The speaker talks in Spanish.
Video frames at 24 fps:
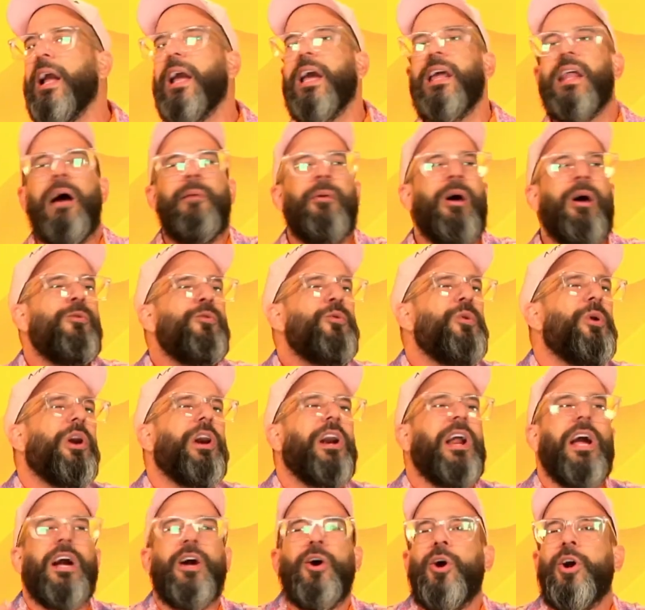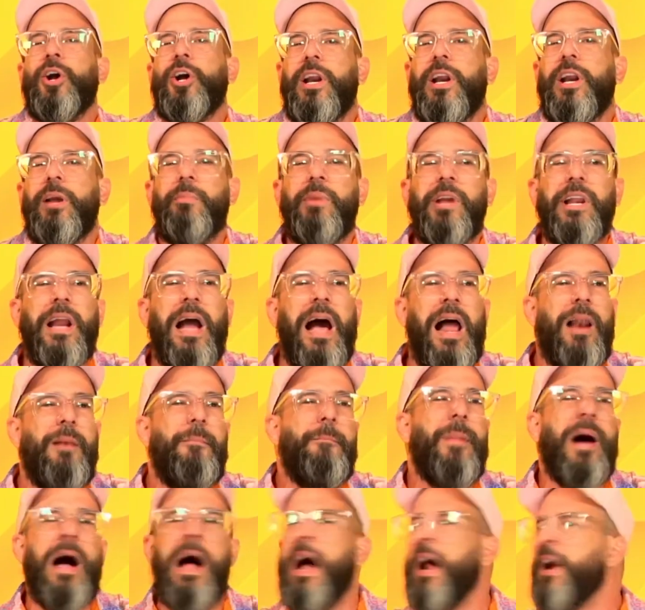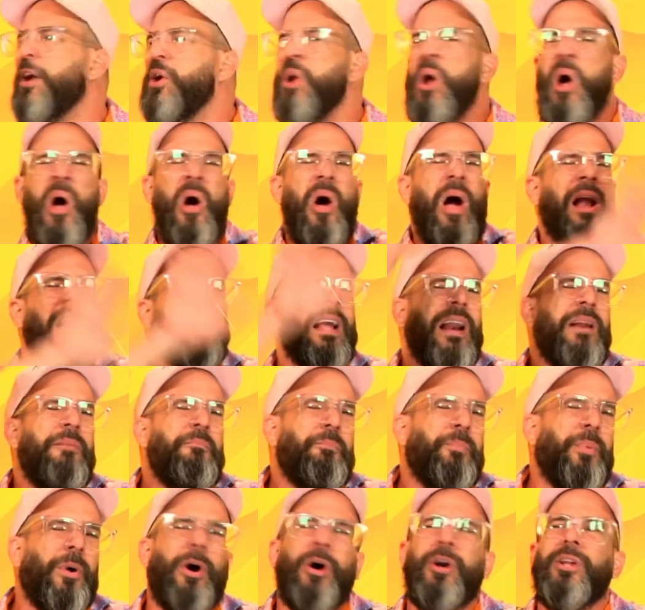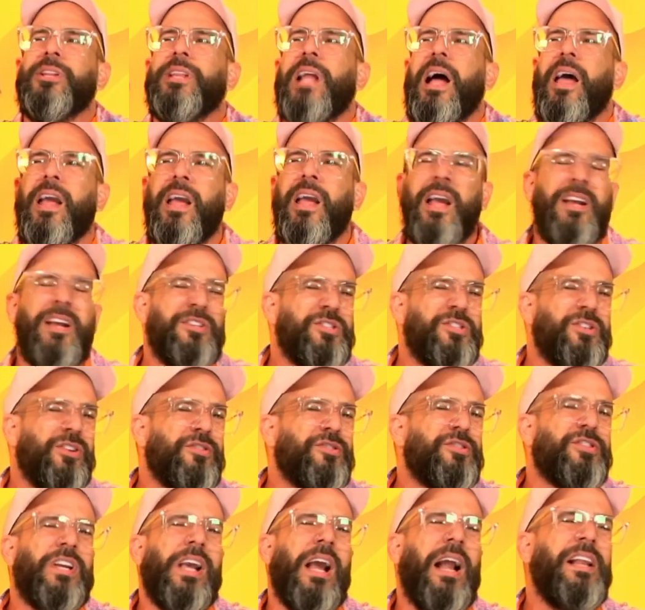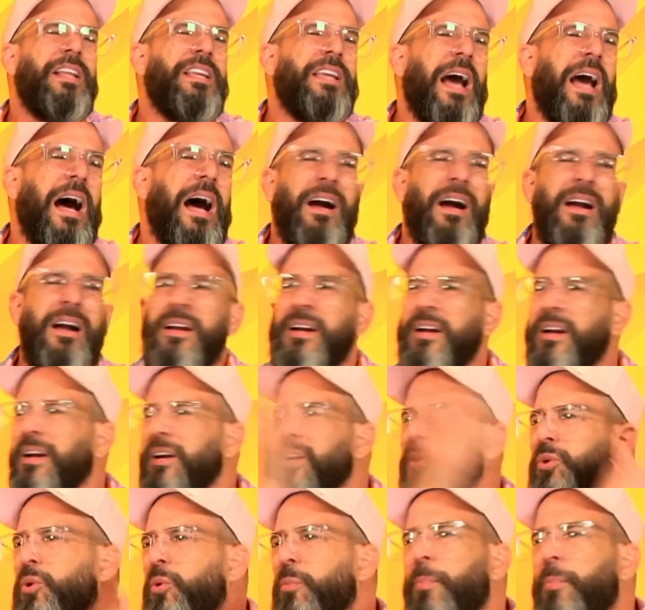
quedaba un récord criminal más. No, al que le importa eso si él ya... Tú